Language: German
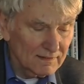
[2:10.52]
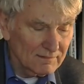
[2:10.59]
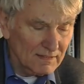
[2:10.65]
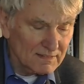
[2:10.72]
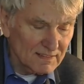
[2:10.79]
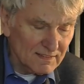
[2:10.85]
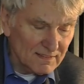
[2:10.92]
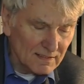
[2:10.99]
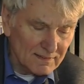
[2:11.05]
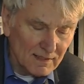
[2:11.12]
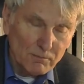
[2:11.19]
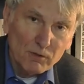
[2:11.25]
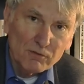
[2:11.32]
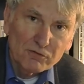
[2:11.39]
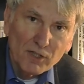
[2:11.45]
Was ist das
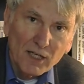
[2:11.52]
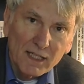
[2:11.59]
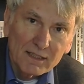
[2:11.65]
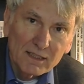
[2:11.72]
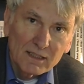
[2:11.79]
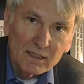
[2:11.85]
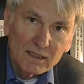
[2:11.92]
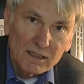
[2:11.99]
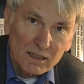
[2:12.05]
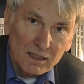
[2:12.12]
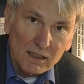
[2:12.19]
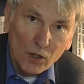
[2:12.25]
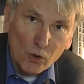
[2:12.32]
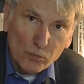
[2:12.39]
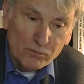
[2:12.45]
aber für eine
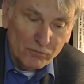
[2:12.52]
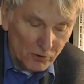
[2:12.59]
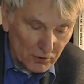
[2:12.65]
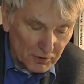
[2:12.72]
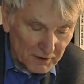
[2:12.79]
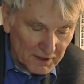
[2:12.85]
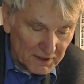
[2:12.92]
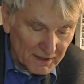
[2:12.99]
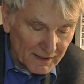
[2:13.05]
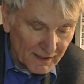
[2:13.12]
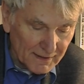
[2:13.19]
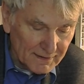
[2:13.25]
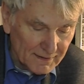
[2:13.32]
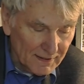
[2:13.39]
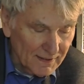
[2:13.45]

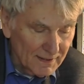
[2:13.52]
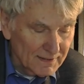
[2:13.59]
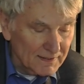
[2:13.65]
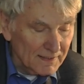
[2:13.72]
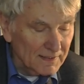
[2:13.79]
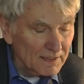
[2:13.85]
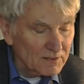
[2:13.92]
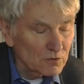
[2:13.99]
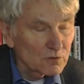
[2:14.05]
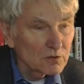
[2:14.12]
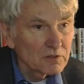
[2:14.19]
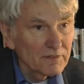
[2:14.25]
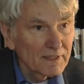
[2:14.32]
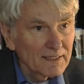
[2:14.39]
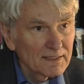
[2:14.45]
Glaubwürdigkeit, die dazu
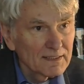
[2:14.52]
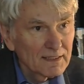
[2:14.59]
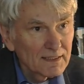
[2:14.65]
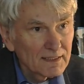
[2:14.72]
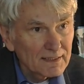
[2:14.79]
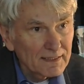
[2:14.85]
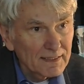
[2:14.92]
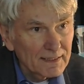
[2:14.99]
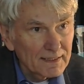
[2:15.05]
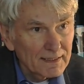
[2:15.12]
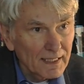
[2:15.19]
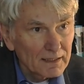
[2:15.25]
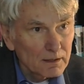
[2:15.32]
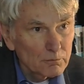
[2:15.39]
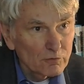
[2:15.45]
zwingt, gegen
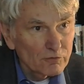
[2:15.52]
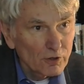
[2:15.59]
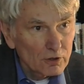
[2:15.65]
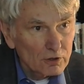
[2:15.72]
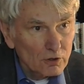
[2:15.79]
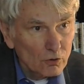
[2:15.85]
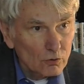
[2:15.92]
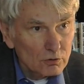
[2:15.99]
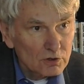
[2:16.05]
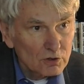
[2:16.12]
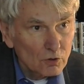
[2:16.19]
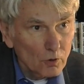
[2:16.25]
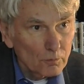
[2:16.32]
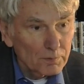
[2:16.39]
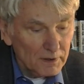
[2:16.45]
eine
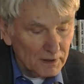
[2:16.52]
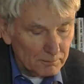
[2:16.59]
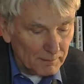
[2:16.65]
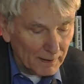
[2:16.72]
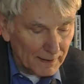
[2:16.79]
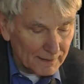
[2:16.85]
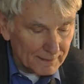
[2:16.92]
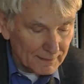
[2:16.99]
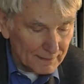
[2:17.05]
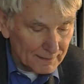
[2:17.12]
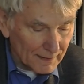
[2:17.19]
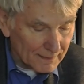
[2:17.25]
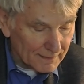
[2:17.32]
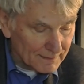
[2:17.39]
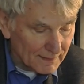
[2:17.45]
Bevölkerungsgruppe im eigenen
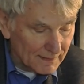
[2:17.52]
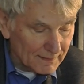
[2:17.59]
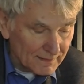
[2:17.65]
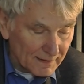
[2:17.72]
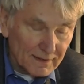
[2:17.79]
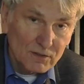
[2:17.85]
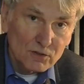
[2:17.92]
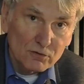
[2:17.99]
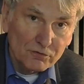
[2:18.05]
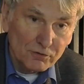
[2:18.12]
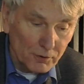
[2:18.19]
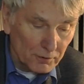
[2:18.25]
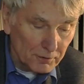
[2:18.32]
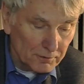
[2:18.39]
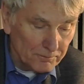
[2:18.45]
Land Krieg zu
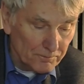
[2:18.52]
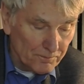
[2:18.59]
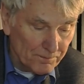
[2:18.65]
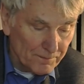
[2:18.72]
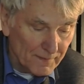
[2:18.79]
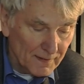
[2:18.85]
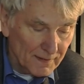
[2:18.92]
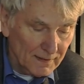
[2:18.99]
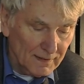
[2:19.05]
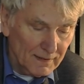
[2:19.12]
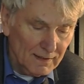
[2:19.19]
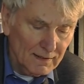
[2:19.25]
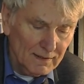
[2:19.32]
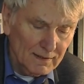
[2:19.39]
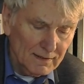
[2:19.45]
führen?
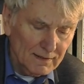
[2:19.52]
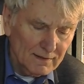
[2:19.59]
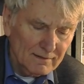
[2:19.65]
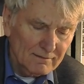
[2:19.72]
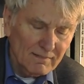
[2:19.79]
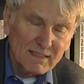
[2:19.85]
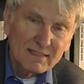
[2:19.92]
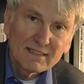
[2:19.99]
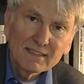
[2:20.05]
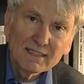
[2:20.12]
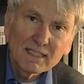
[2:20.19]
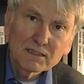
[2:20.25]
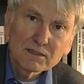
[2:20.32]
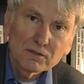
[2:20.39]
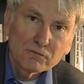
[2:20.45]
Was sind
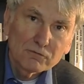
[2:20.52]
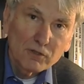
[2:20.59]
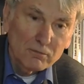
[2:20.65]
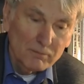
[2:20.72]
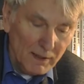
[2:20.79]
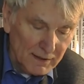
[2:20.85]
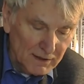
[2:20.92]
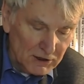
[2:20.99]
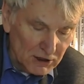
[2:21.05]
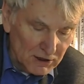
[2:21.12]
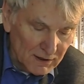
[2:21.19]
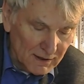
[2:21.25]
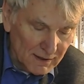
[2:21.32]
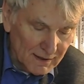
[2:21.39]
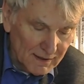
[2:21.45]
das für
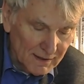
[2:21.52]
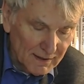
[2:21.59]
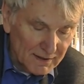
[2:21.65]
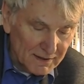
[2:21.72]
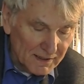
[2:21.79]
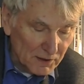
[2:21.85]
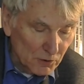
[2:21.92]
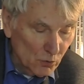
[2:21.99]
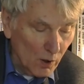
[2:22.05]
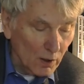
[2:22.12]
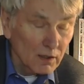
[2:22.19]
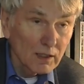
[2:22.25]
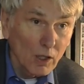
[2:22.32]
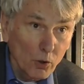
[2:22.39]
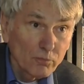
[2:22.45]
Menschen, die nur
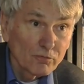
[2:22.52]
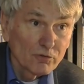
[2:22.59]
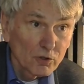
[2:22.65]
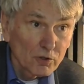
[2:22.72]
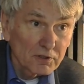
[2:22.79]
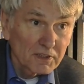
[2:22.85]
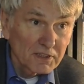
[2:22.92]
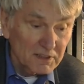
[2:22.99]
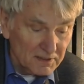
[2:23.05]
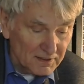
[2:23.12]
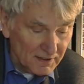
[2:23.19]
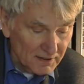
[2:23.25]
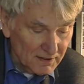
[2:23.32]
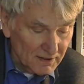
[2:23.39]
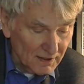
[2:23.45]
glaubwürdig
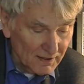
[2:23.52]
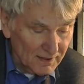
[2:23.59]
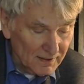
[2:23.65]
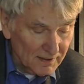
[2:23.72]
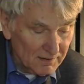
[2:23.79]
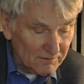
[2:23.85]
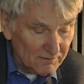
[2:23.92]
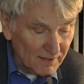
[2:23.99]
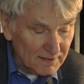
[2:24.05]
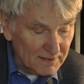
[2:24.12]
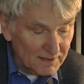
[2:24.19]
sind, wenn